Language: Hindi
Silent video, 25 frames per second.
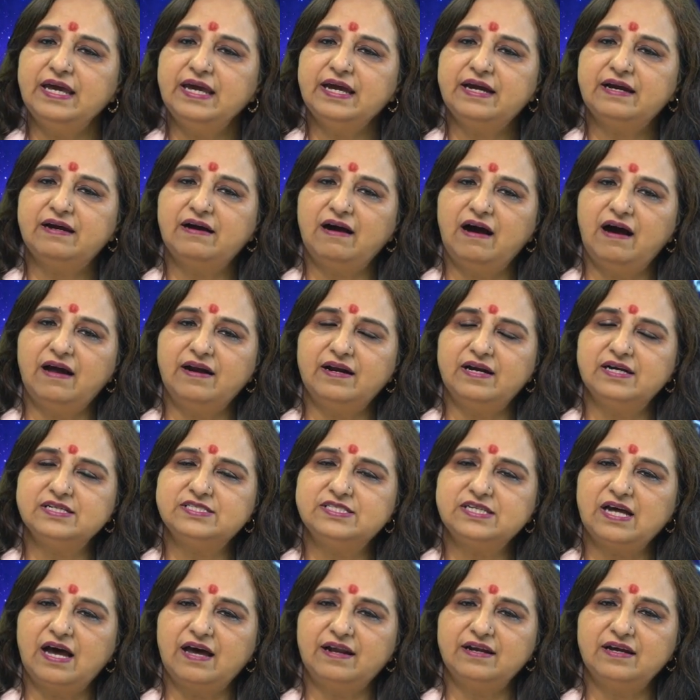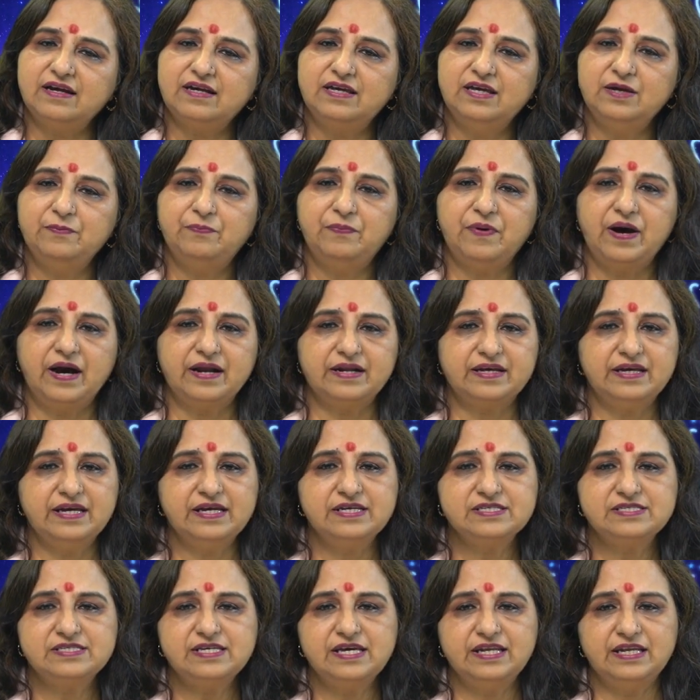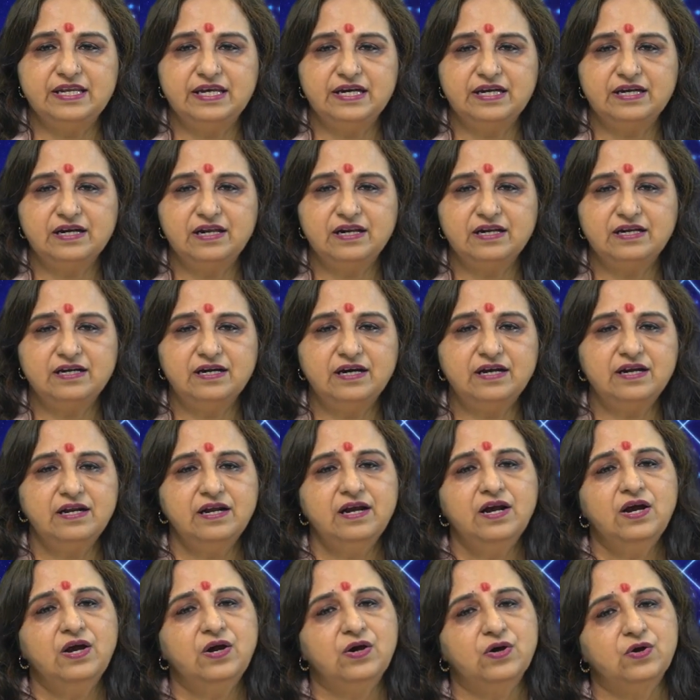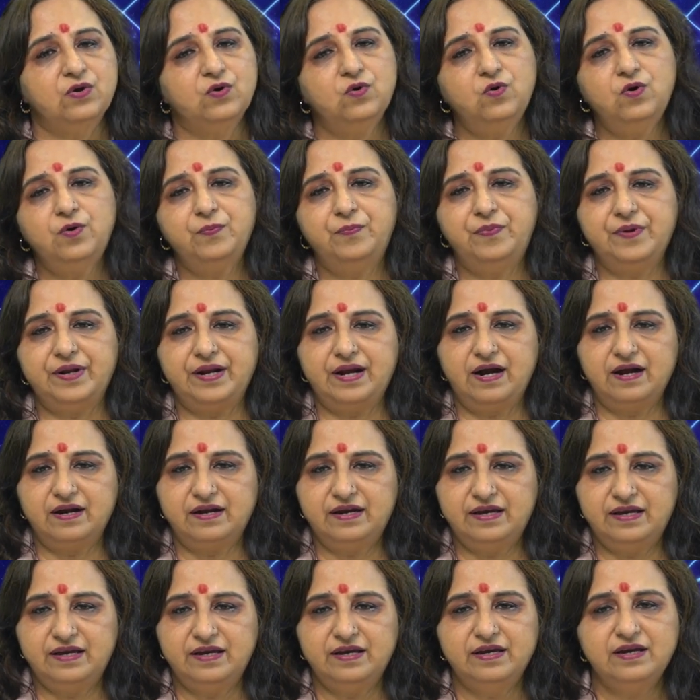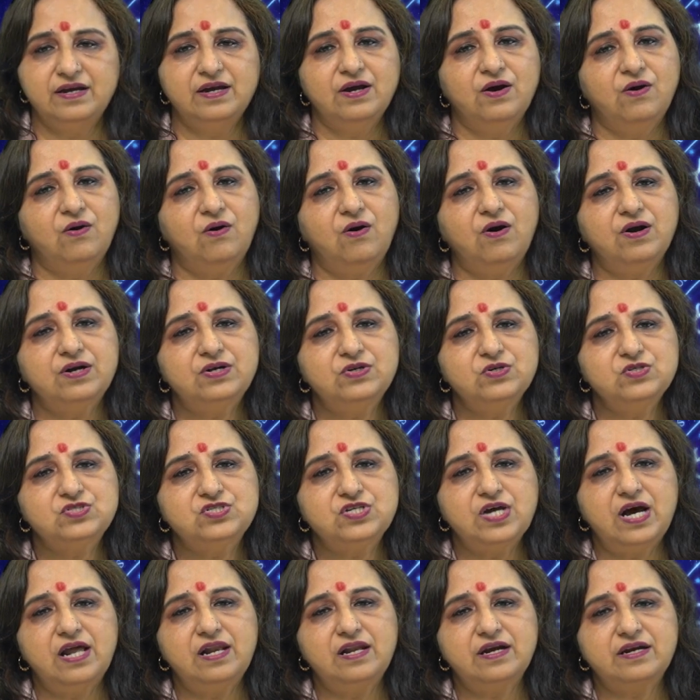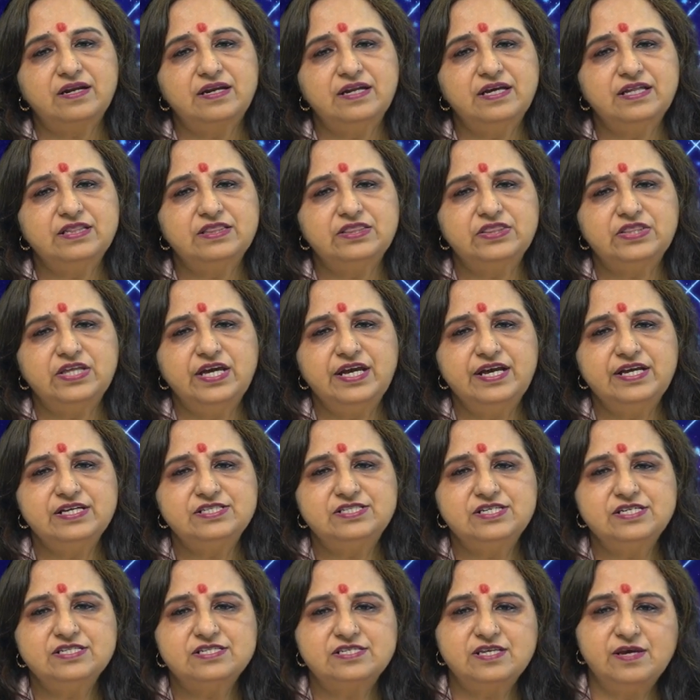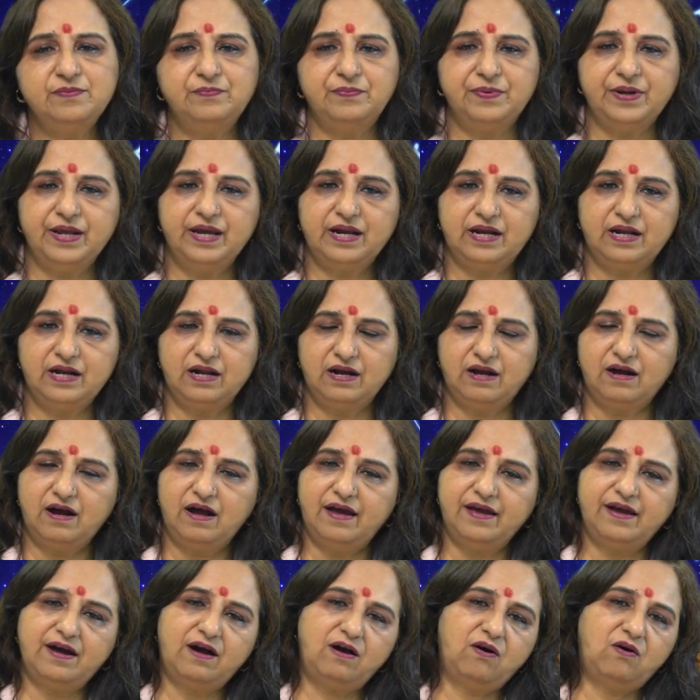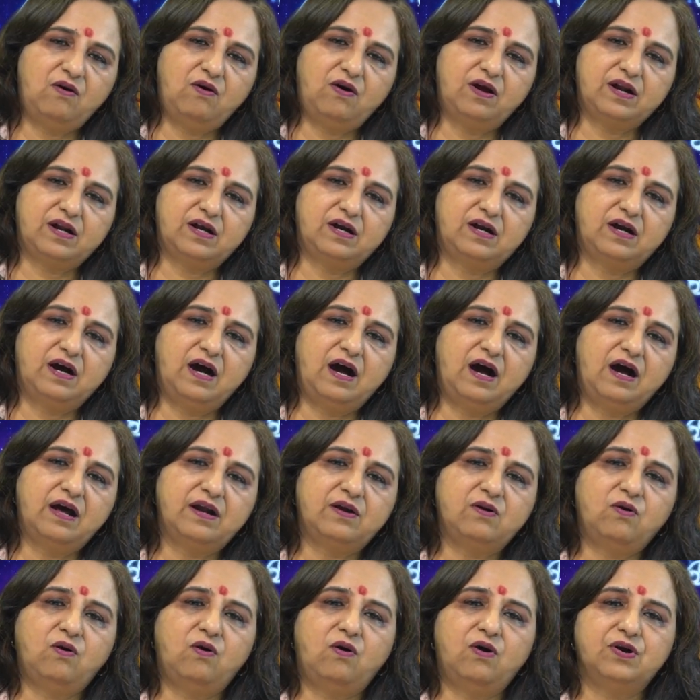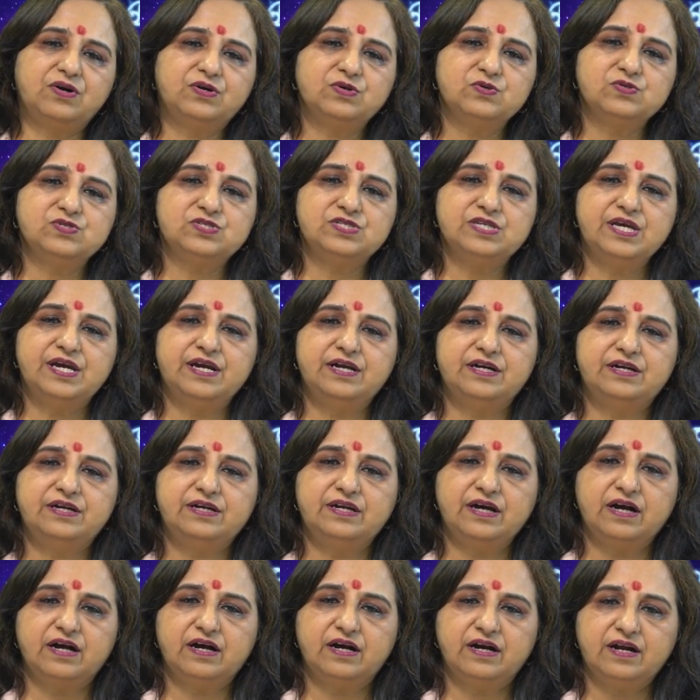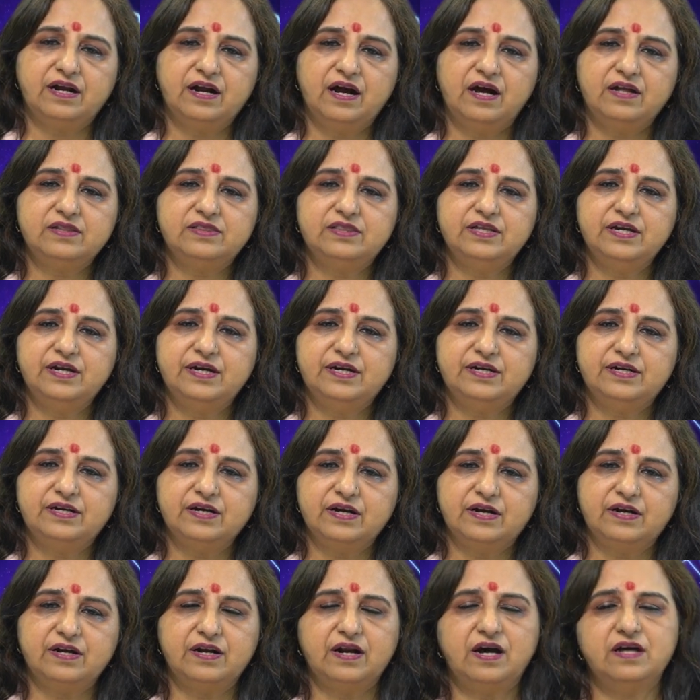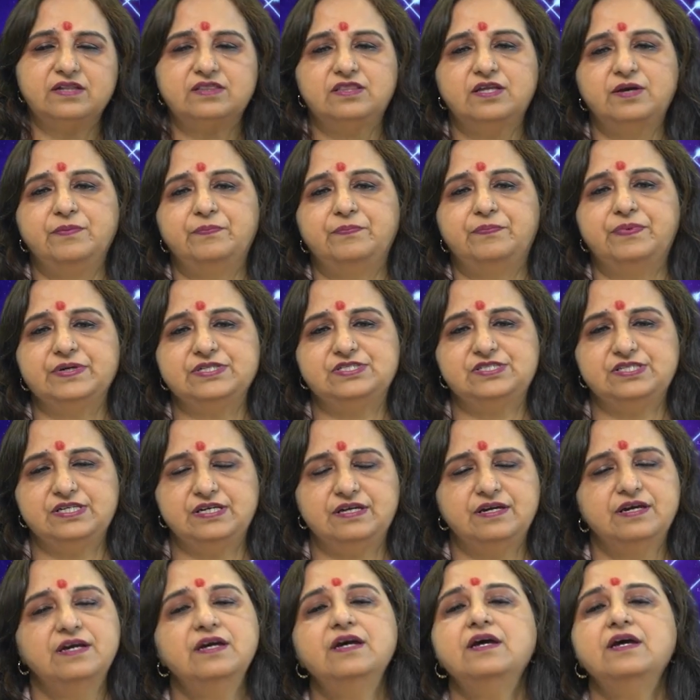एक कार अचानक ही पार्किंग से निकलकर रोड पर आ गई ऑटो चालक ने तेजी से ब्रेक लगाया और कार ऑटो से टकराते टकराते बची